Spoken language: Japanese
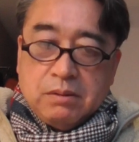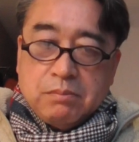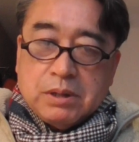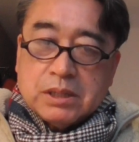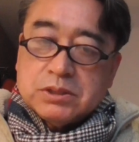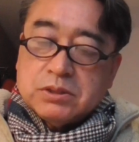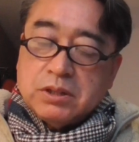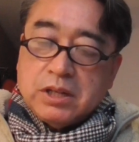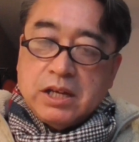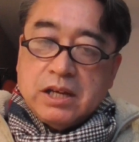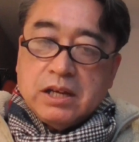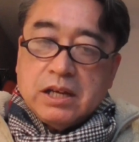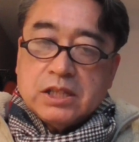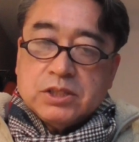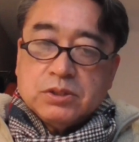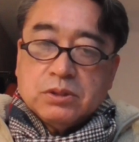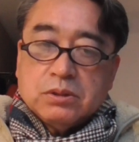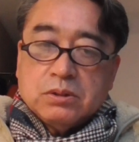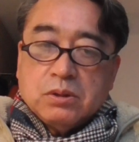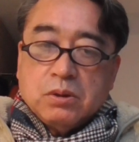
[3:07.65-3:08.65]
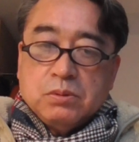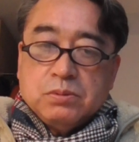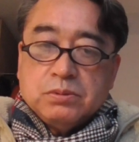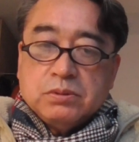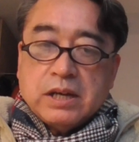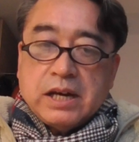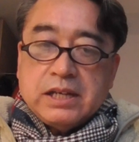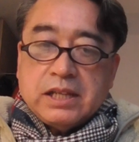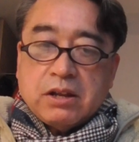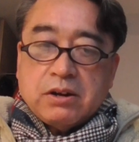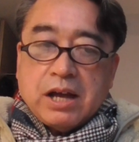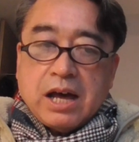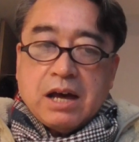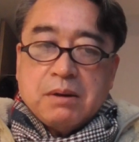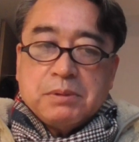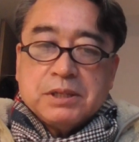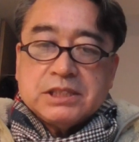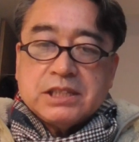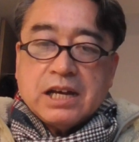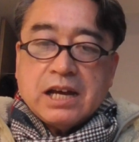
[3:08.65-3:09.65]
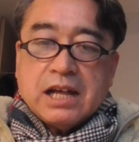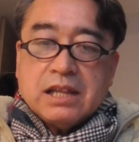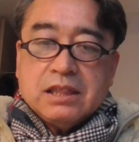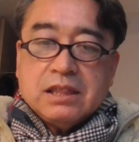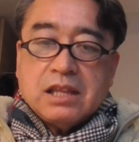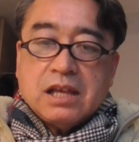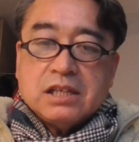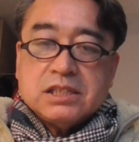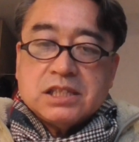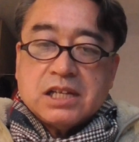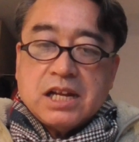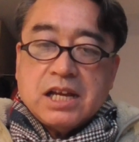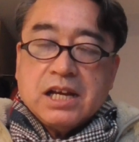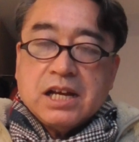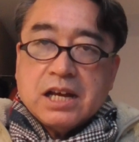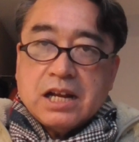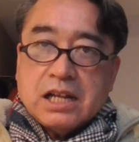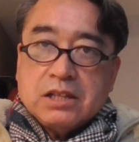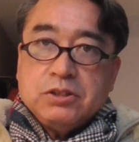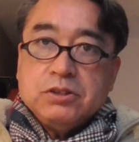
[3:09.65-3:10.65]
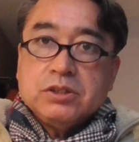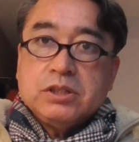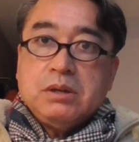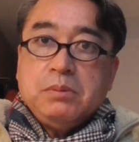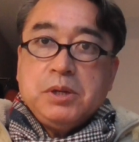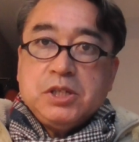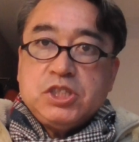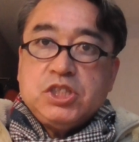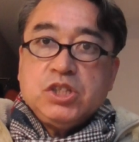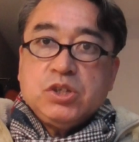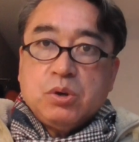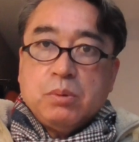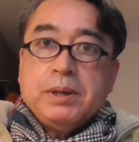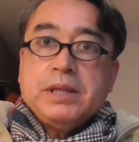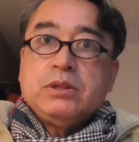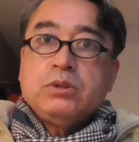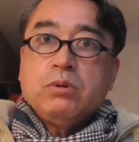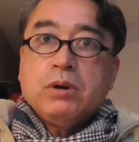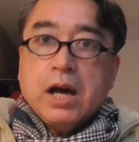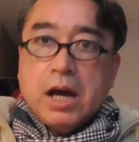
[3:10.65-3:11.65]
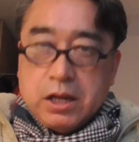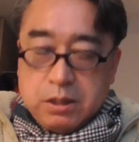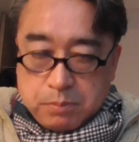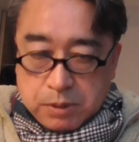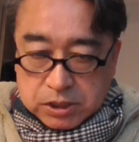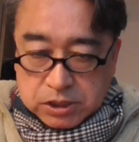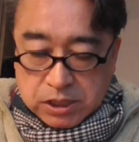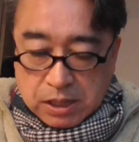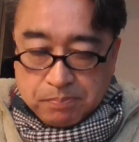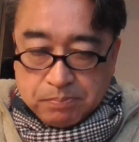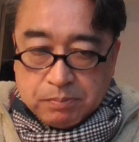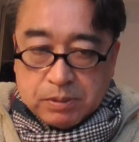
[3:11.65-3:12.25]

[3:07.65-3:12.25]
まあ、その辺がちょっとオフの間の甘さがあったんじゃないかなという厳しいコメントがありました。